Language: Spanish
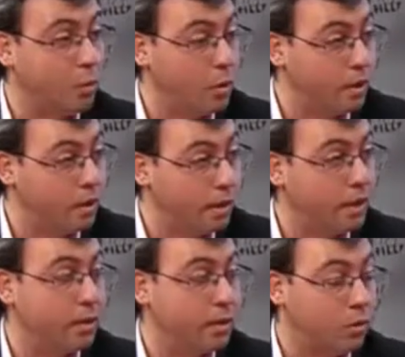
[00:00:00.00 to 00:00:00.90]

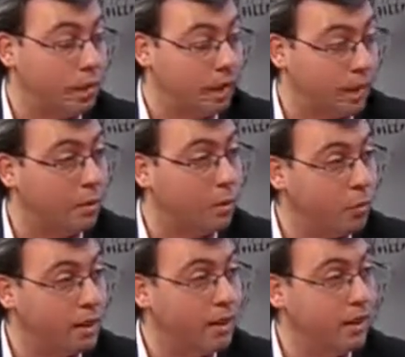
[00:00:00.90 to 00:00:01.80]
municipal, titularidad
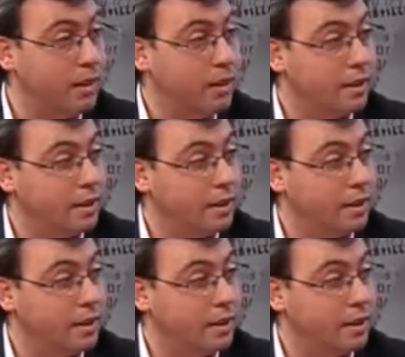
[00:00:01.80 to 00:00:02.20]
pública mm.